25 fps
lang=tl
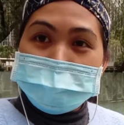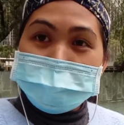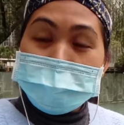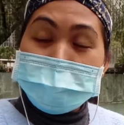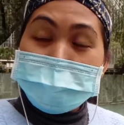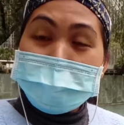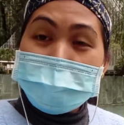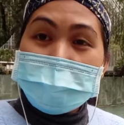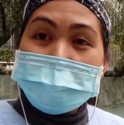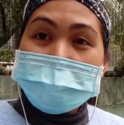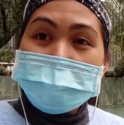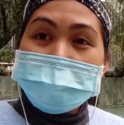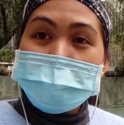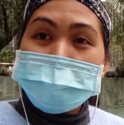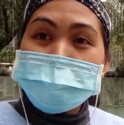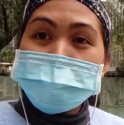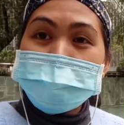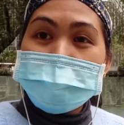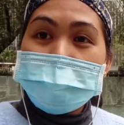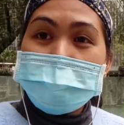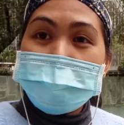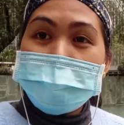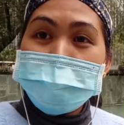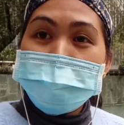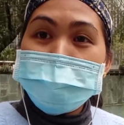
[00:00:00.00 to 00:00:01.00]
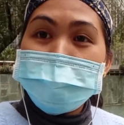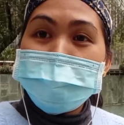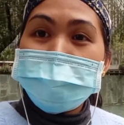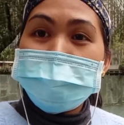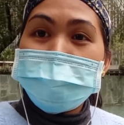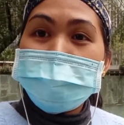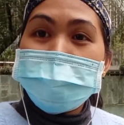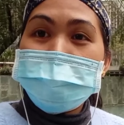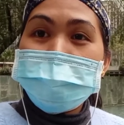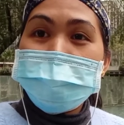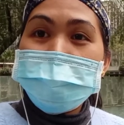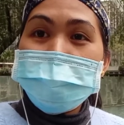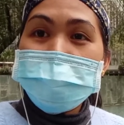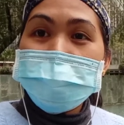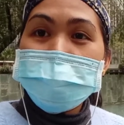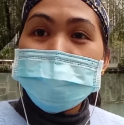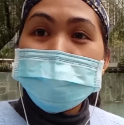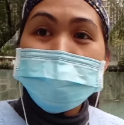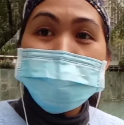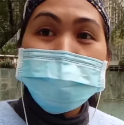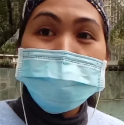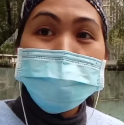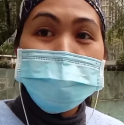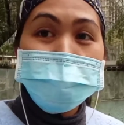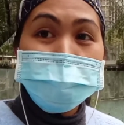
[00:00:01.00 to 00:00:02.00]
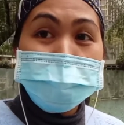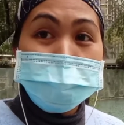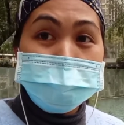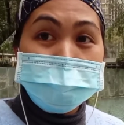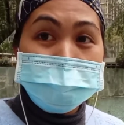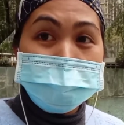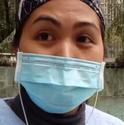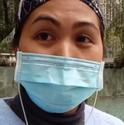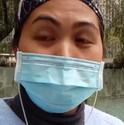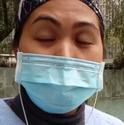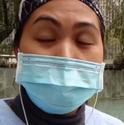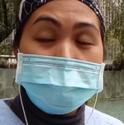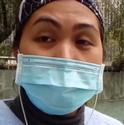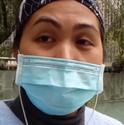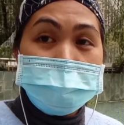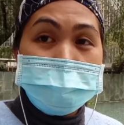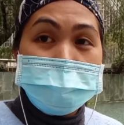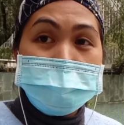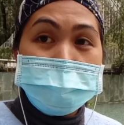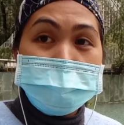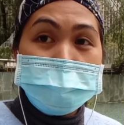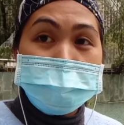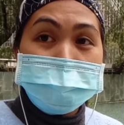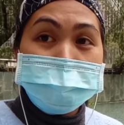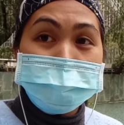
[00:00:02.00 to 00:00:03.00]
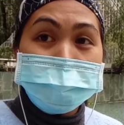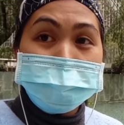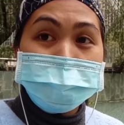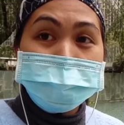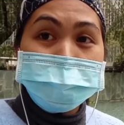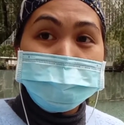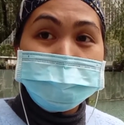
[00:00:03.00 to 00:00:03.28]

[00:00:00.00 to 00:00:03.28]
papakita ko sa inyo yung um,